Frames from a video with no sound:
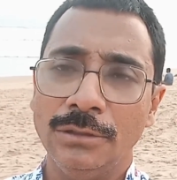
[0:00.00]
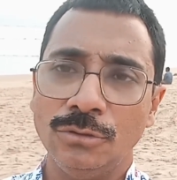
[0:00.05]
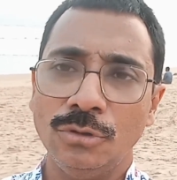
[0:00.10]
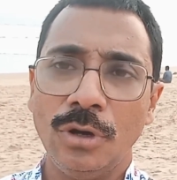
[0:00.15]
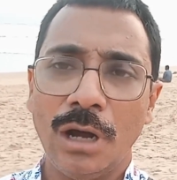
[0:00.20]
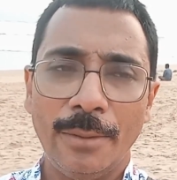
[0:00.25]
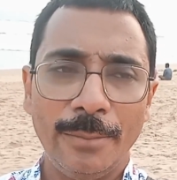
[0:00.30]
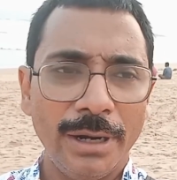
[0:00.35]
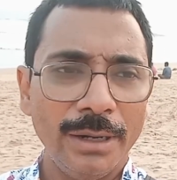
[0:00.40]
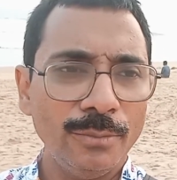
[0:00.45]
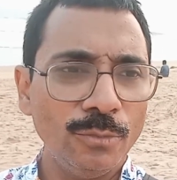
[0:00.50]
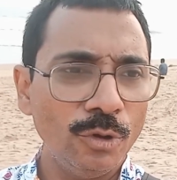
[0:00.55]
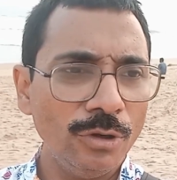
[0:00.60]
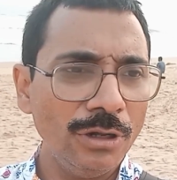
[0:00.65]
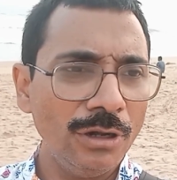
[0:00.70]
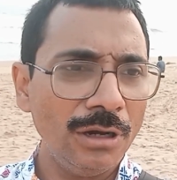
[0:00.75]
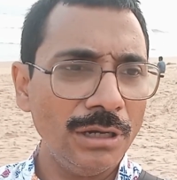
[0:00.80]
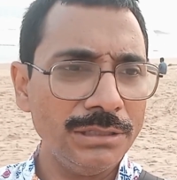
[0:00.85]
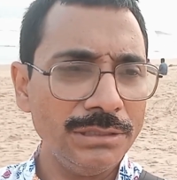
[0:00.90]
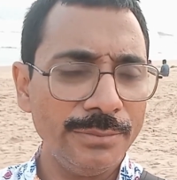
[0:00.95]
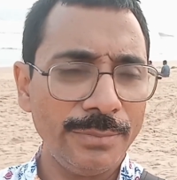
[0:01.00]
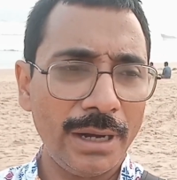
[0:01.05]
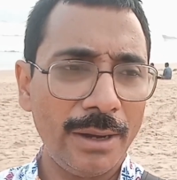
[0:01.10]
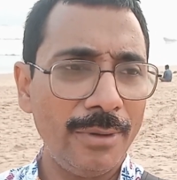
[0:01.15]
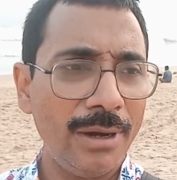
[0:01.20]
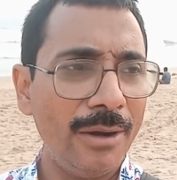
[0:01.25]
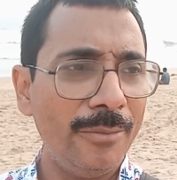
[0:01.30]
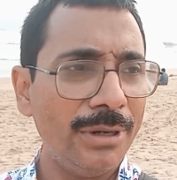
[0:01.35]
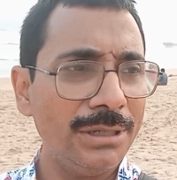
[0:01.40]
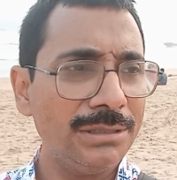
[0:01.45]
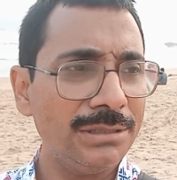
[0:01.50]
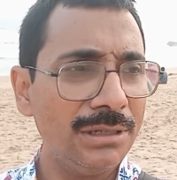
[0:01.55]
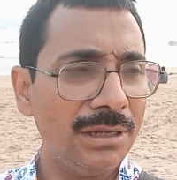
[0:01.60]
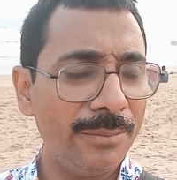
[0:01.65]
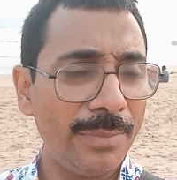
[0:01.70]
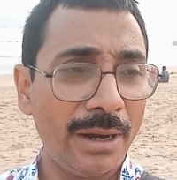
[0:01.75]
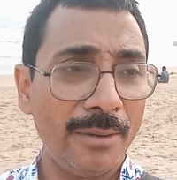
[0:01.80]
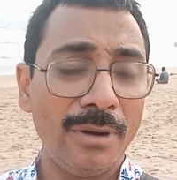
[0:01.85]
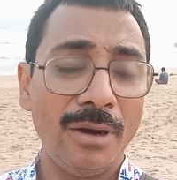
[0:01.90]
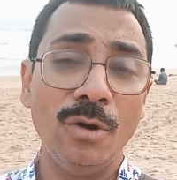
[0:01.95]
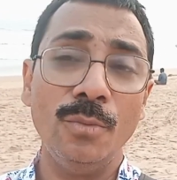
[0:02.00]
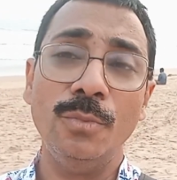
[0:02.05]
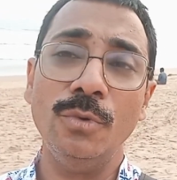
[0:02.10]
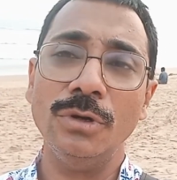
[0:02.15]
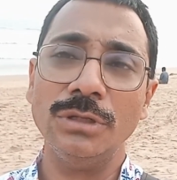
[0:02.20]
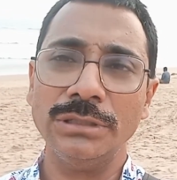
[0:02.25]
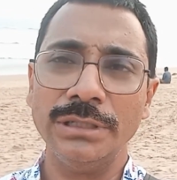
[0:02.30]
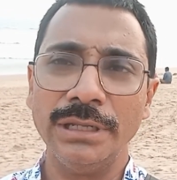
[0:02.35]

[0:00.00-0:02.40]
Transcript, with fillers: তো আমার মনে হয় যে বাবা আমার বাবা ওপর